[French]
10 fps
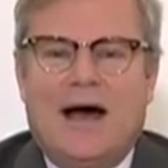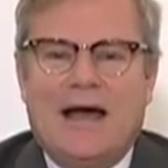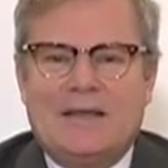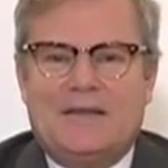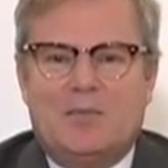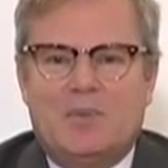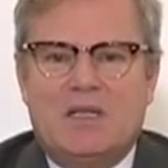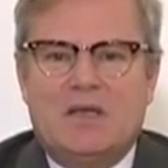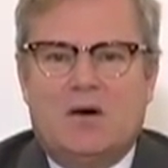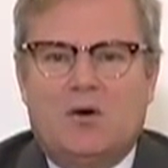à
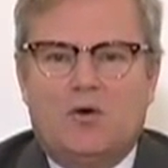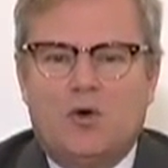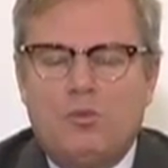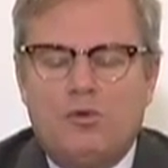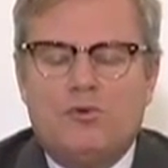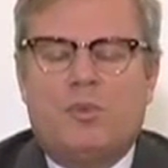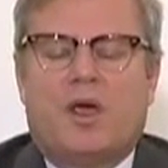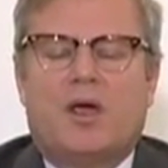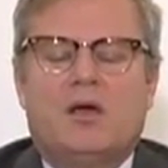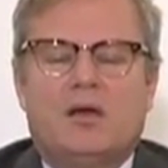établir au plus
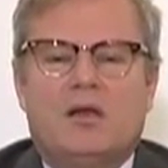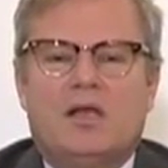près